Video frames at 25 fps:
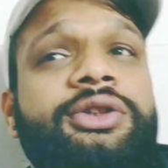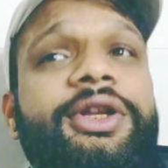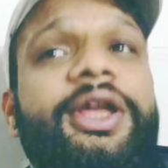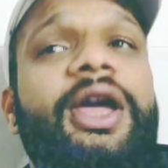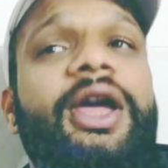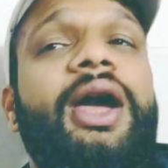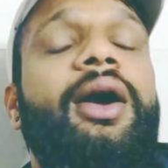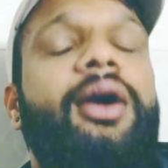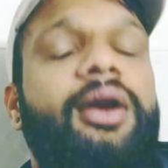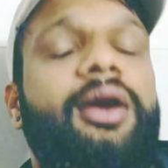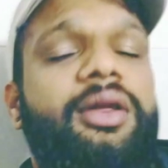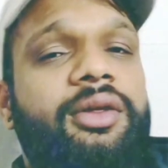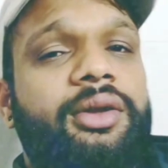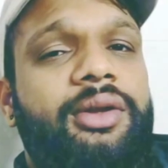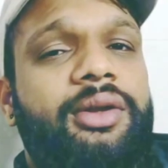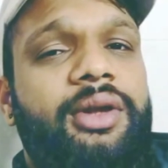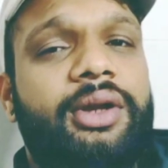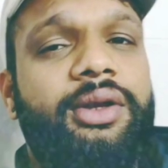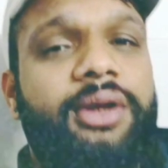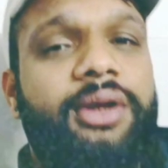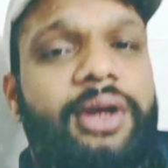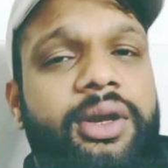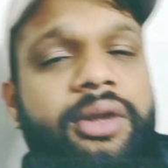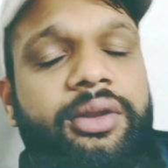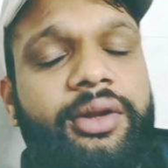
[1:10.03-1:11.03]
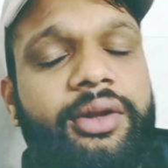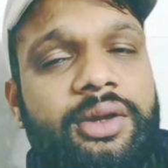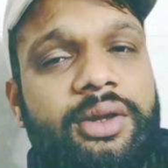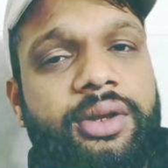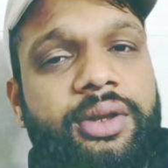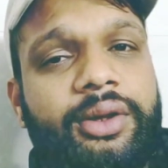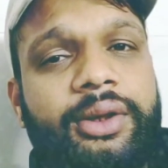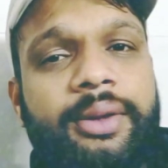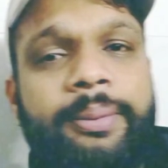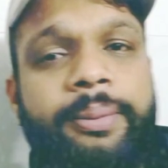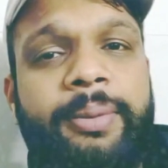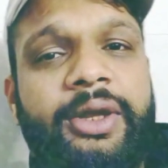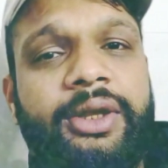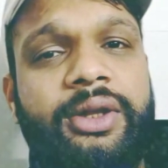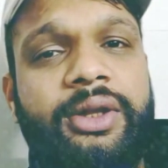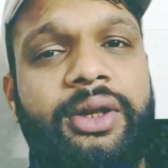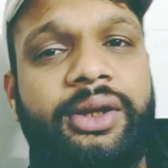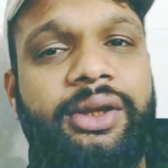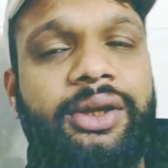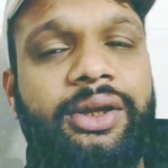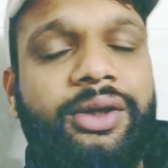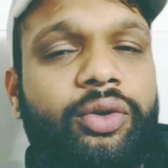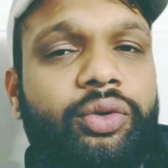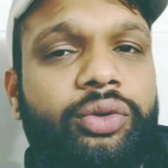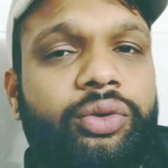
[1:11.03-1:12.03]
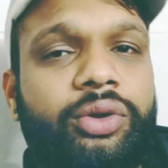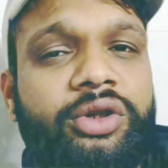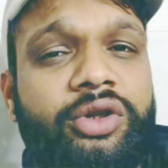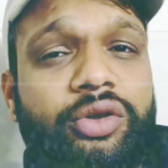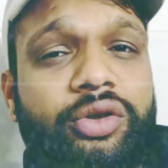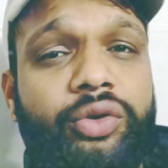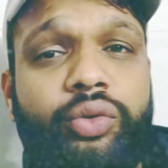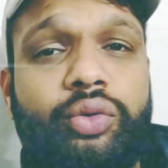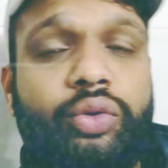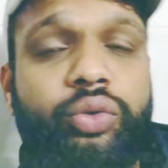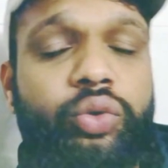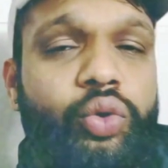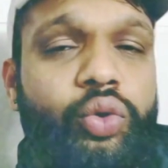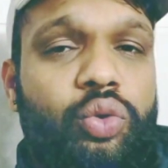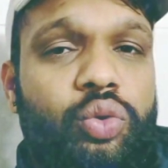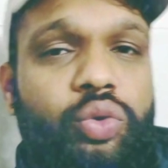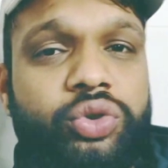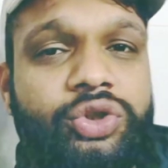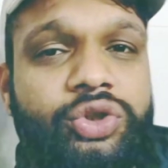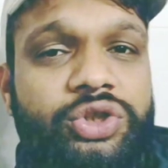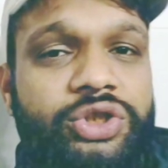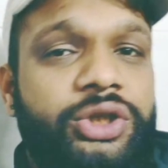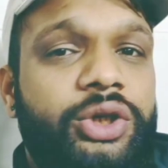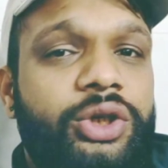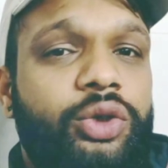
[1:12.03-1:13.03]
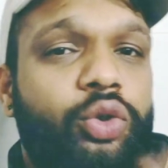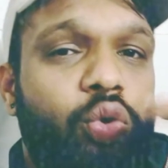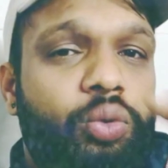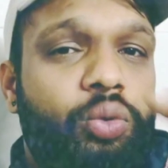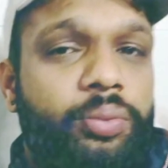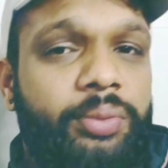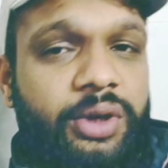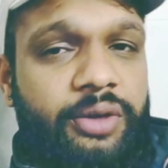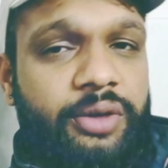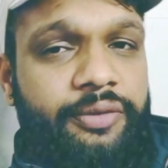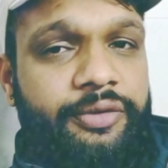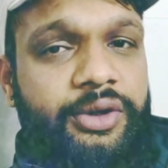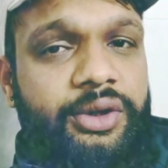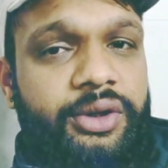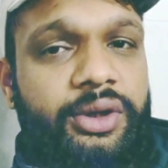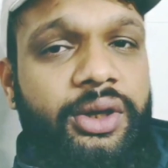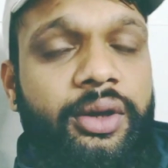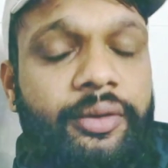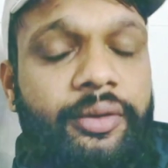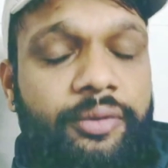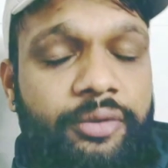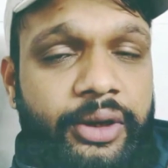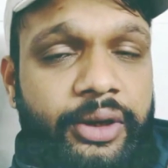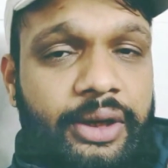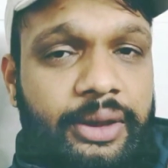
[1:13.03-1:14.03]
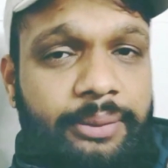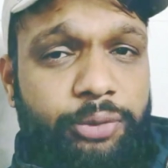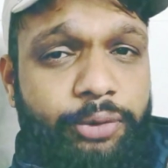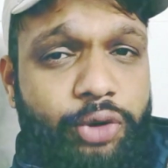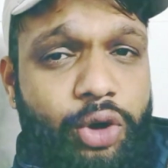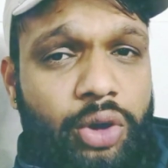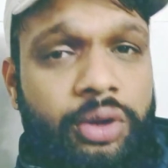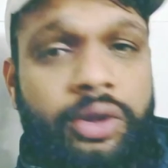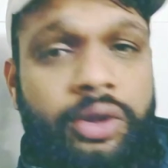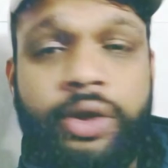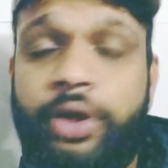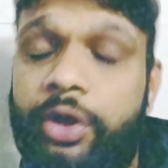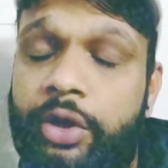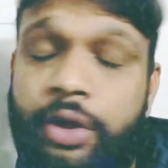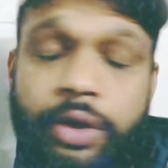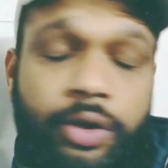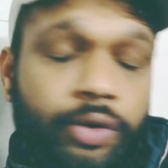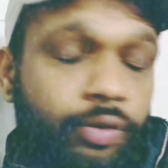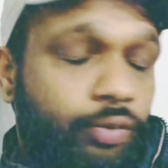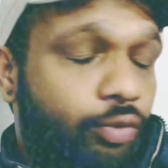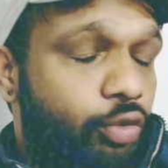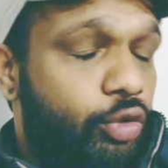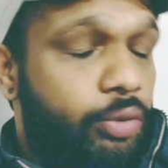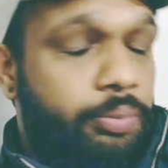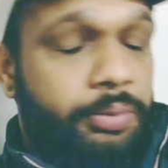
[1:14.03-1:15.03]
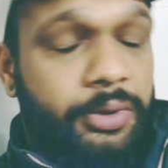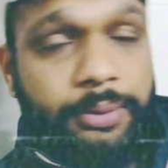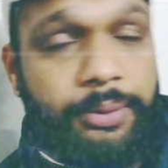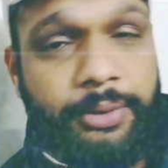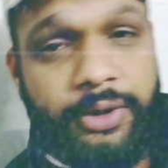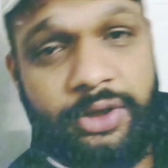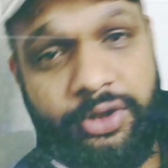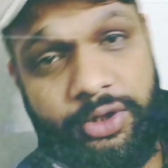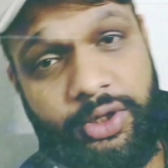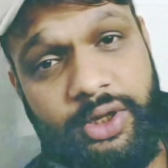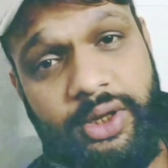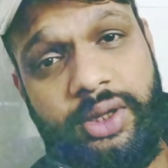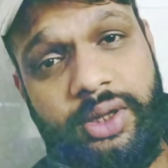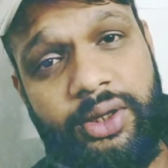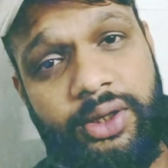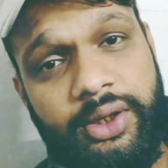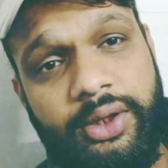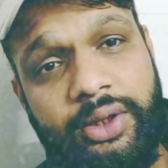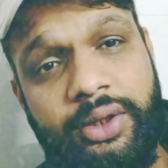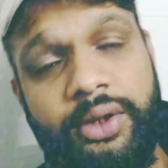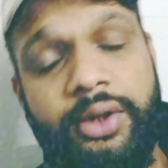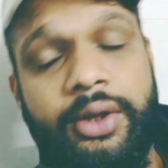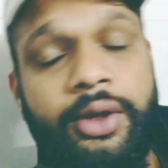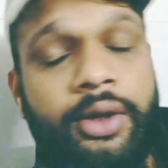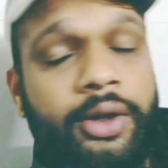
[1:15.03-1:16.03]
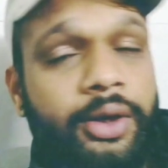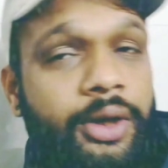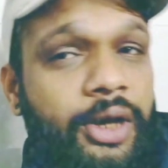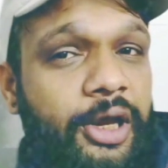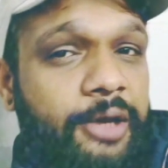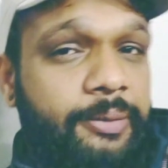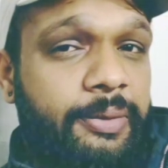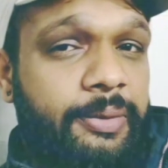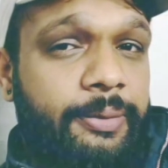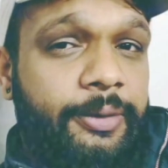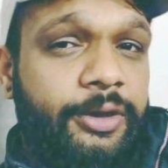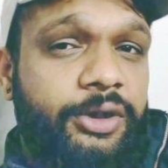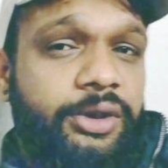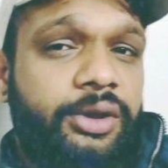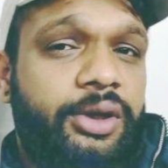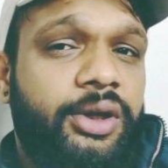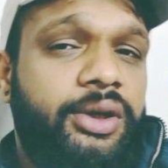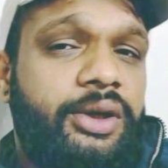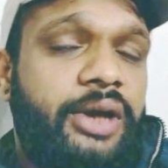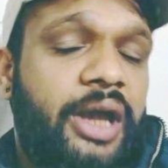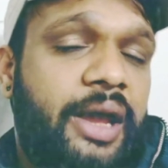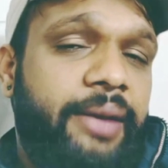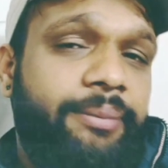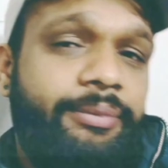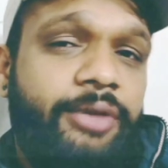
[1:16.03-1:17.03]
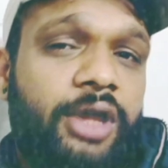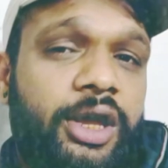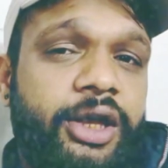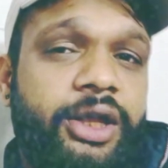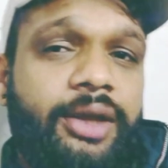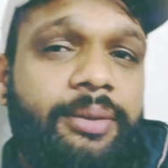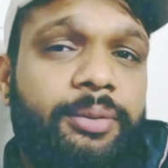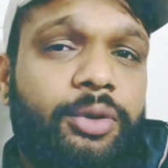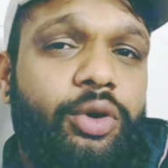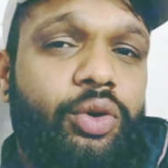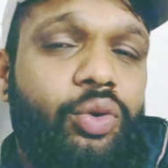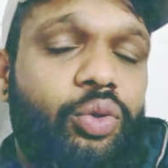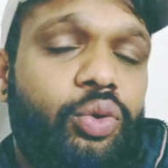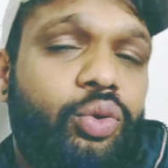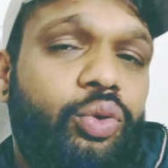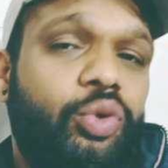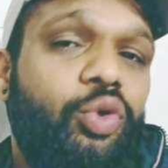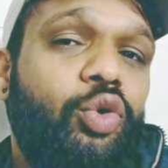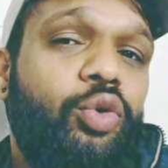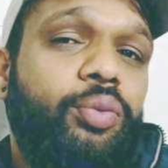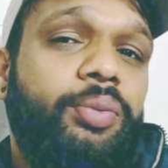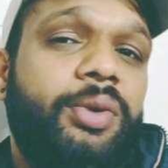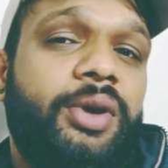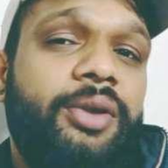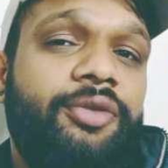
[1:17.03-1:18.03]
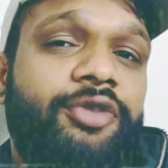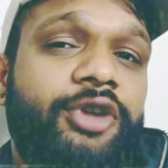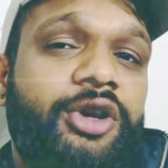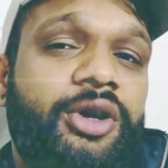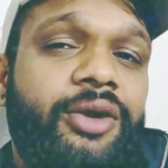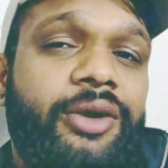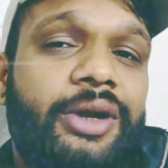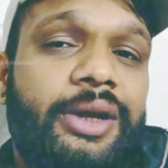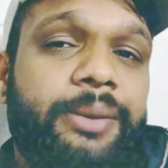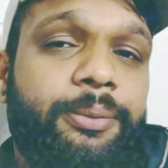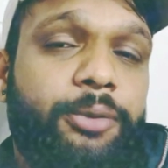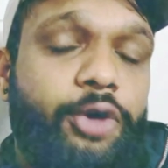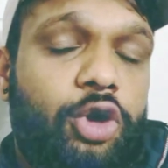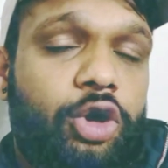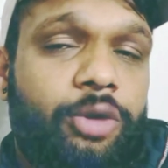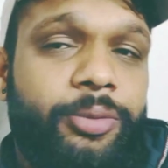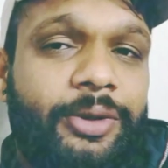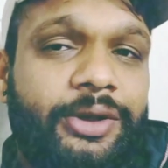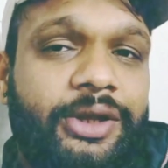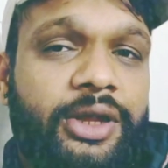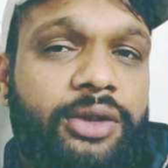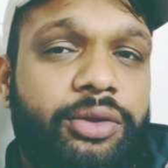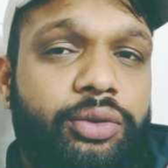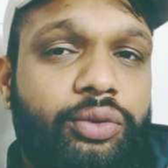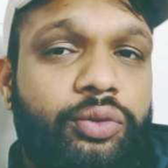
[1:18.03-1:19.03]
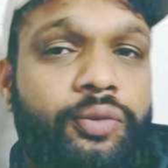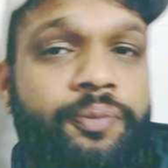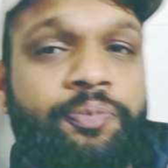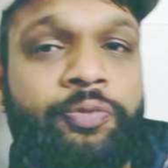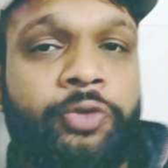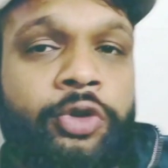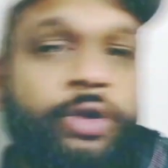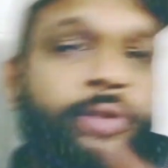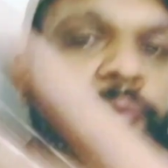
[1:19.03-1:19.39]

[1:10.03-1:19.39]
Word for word: क्या कर सकता था ज़्यादा से ज़्यादा कि भाई इधर चल रहा उधर चल रहा लोगों को चाहिए घूमना फिरना वाले ब्लॉग वो अपने पास है नहीं ना मेरे पास इतना टाइम था कि मैं लोगों को घूमने फिरने वाले ब्लॉग बता सकूँ